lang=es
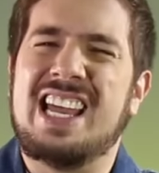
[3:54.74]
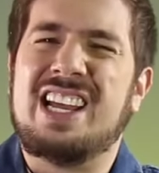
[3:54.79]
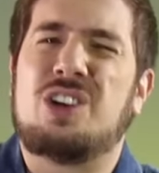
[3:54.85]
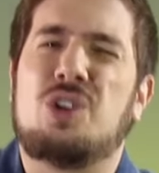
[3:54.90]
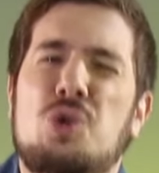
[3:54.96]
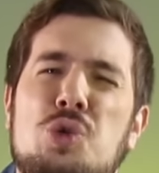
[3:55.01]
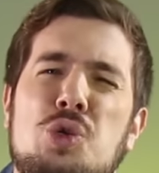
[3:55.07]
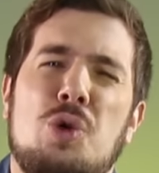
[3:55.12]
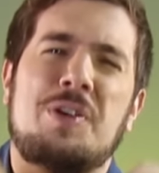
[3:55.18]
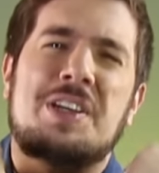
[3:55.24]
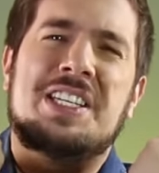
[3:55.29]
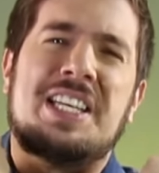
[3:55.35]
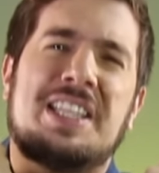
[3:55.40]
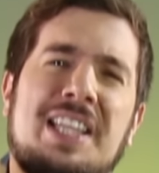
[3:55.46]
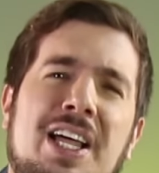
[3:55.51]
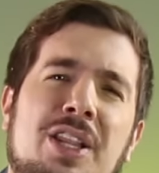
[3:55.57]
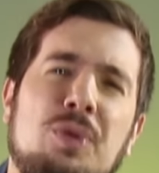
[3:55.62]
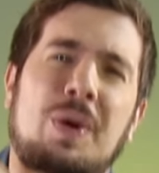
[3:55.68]
incluso
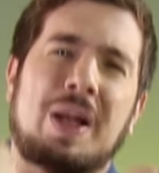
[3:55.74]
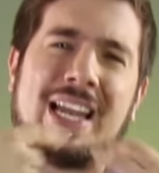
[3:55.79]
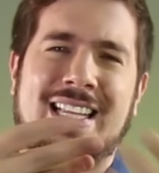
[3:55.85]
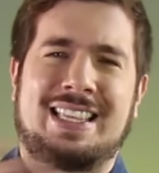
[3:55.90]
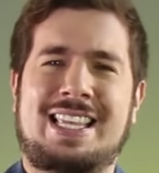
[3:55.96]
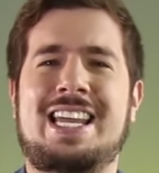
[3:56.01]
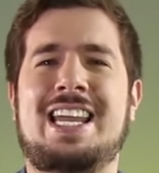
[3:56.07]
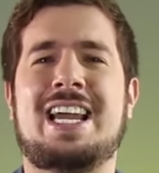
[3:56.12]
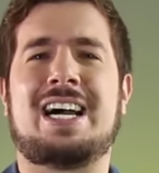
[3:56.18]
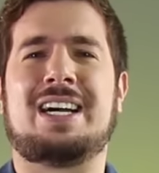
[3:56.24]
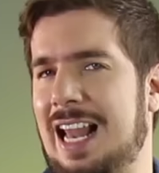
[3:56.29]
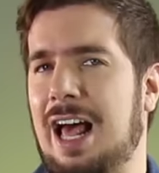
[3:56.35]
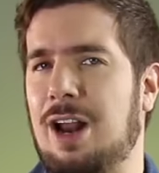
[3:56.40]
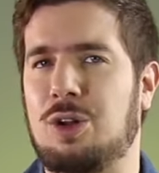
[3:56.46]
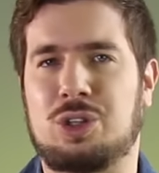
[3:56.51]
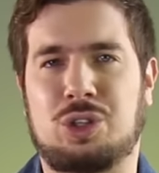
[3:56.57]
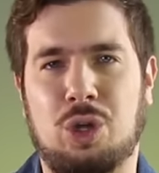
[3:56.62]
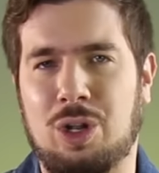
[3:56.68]
visitando a la tía.
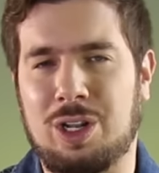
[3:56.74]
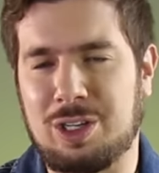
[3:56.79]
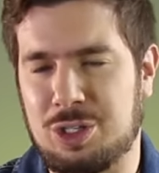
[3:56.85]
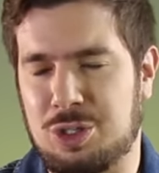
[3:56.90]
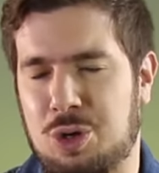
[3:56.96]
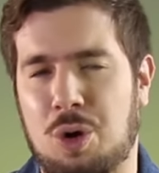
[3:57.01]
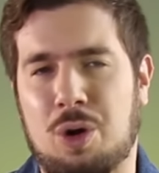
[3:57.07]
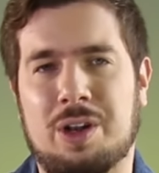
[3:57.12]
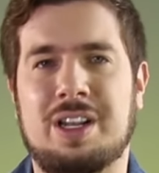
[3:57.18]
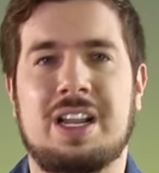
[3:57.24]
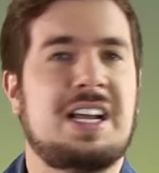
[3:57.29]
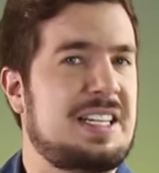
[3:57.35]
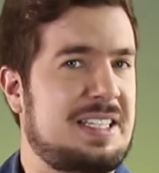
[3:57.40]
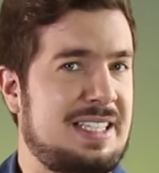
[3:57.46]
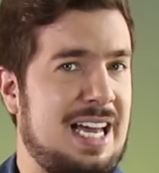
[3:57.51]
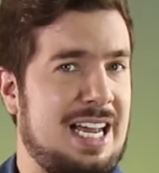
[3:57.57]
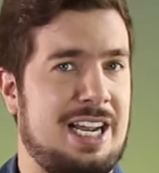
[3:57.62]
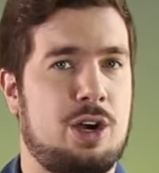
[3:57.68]
Claro, todos con
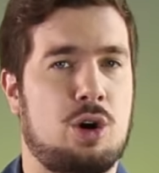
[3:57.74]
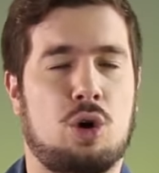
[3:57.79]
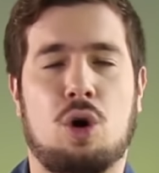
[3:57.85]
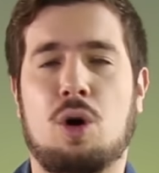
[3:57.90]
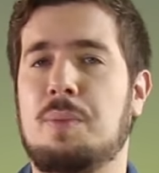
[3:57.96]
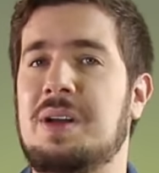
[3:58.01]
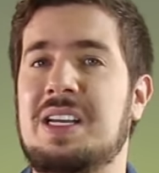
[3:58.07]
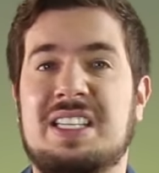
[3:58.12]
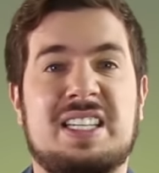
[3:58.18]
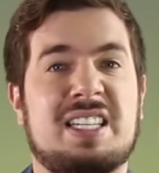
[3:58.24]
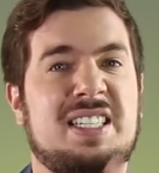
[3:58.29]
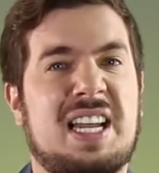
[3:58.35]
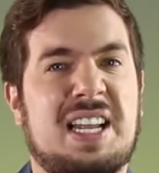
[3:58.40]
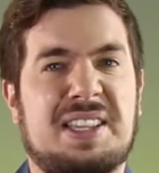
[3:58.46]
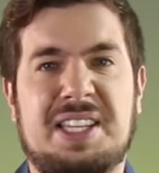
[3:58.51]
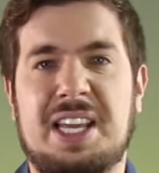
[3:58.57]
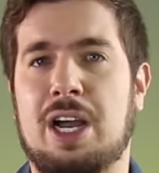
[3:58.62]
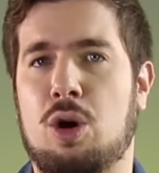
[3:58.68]
Darío Gómez,
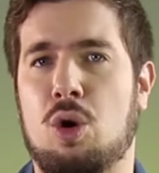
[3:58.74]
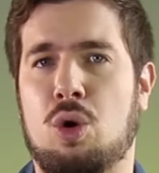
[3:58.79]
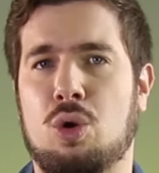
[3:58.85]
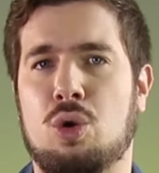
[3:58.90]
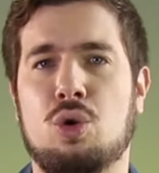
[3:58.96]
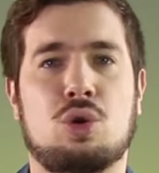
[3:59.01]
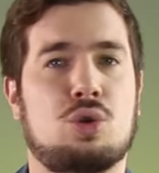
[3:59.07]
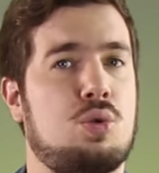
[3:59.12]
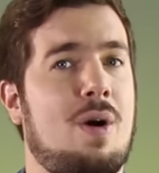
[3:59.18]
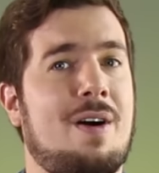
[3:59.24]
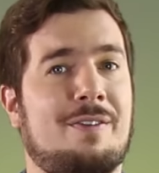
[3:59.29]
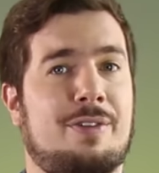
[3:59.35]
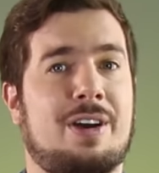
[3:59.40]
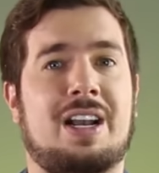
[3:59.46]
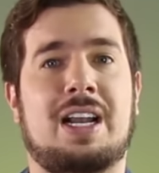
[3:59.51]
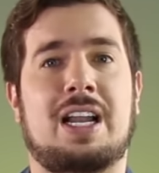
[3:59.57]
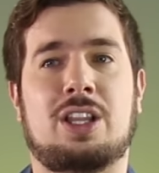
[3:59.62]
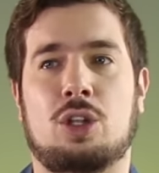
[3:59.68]
Santiago Cruz, Juan
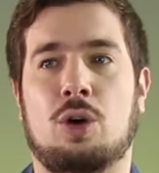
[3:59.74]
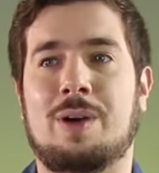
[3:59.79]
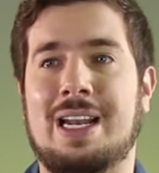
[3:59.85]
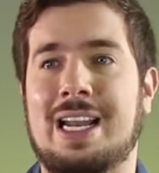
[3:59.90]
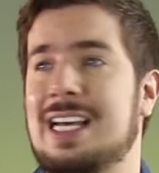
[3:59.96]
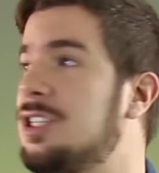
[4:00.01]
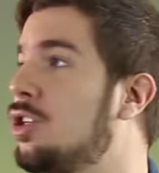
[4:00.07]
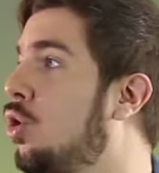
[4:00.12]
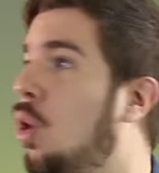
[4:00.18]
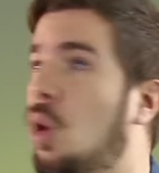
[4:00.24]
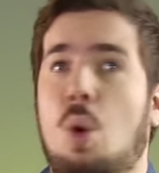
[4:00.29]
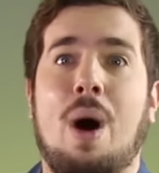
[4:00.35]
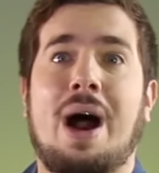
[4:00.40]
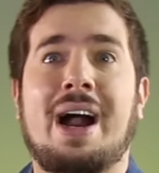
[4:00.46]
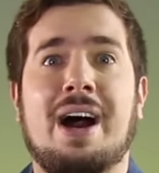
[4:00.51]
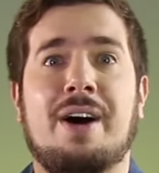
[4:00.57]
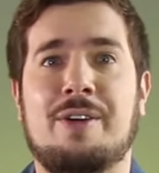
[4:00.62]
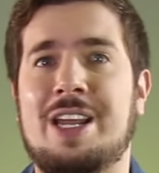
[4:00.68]
Fernando Velasco,
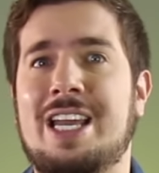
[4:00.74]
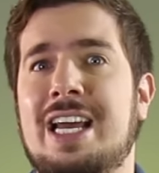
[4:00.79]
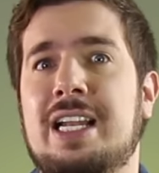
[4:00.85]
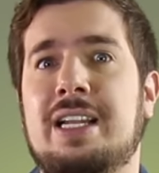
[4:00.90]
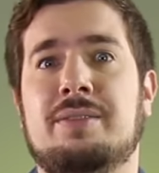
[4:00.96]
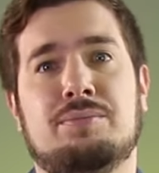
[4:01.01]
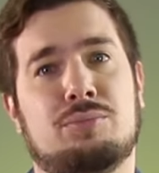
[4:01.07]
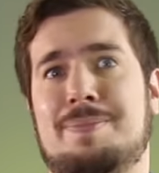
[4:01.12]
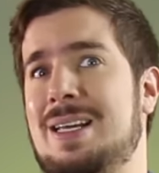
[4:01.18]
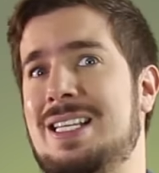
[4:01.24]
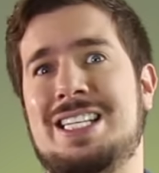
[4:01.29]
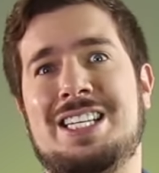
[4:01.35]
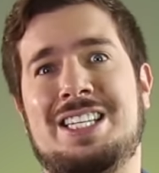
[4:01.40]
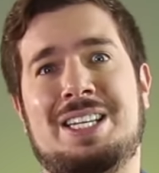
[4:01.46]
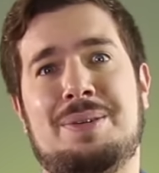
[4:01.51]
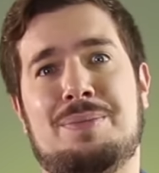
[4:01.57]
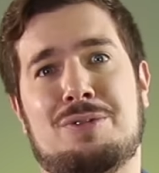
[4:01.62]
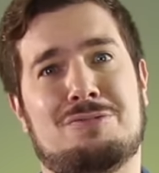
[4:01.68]
Juan Gabriel.
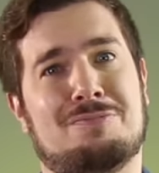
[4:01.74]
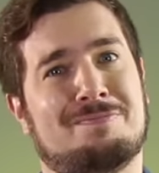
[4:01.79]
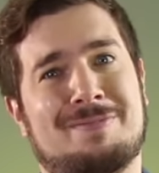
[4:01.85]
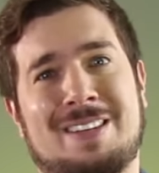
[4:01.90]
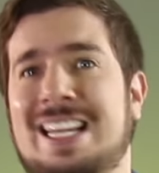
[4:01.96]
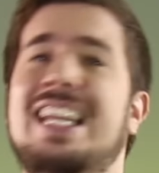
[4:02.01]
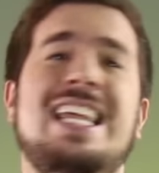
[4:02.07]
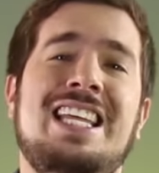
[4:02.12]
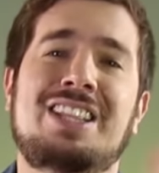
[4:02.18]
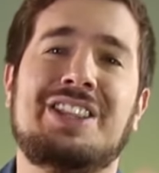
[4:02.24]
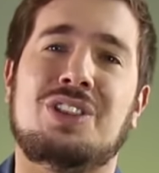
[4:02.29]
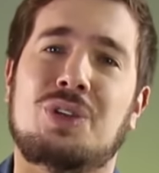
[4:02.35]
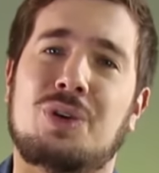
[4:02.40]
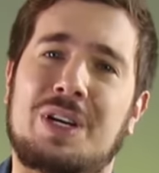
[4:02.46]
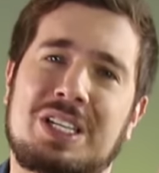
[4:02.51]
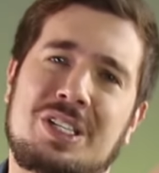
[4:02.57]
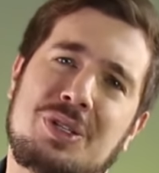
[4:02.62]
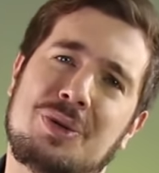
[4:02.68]
Bellísimo,
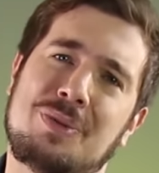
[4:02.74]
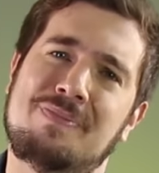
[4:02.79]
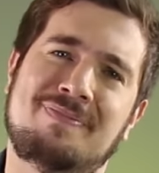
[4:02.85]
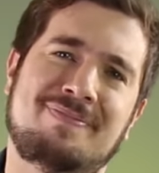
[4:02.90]
lindo eso